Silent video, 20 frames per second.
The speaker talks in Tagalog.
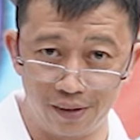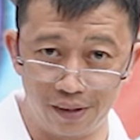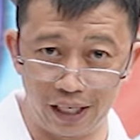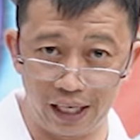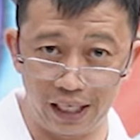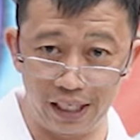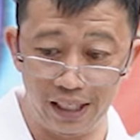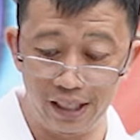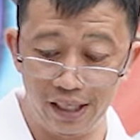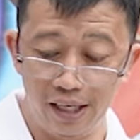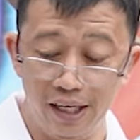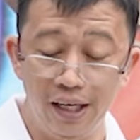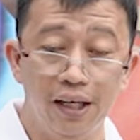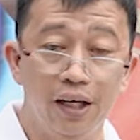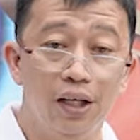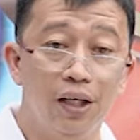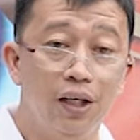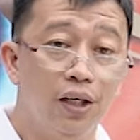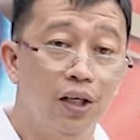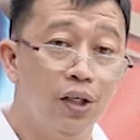Okay?
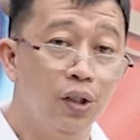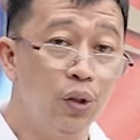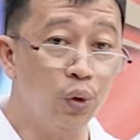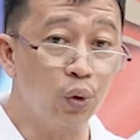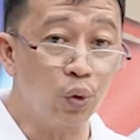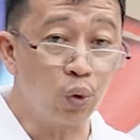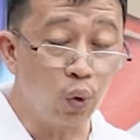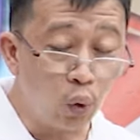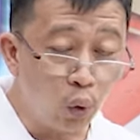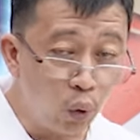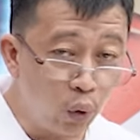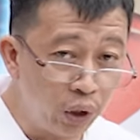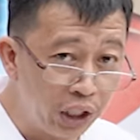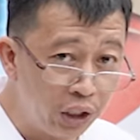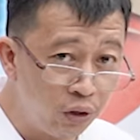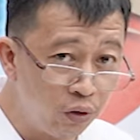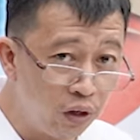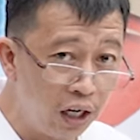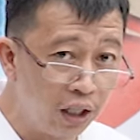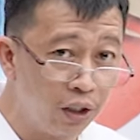Yung
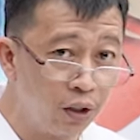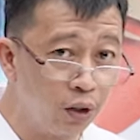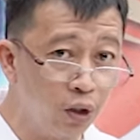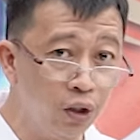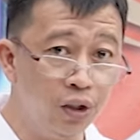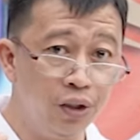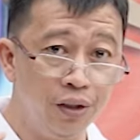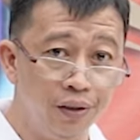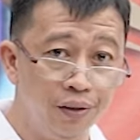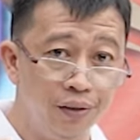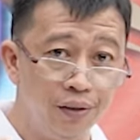kukunin nyo lang doon,